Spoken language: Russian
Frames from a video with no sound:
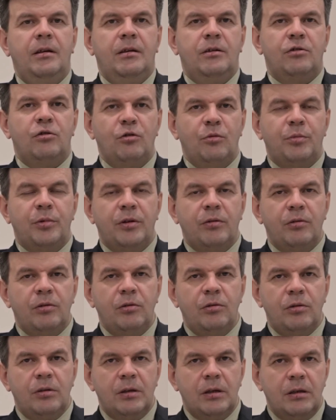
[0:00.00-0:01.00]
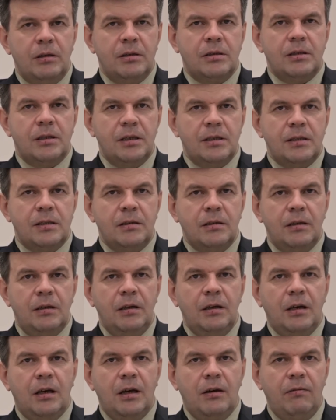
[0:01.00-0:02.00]
Что привело, естественно,
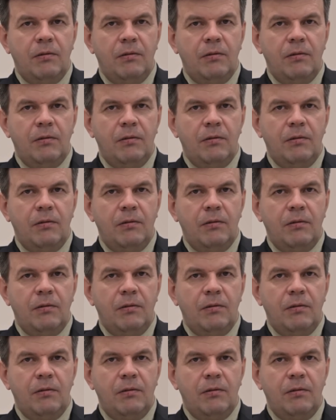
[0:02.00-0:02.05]
и к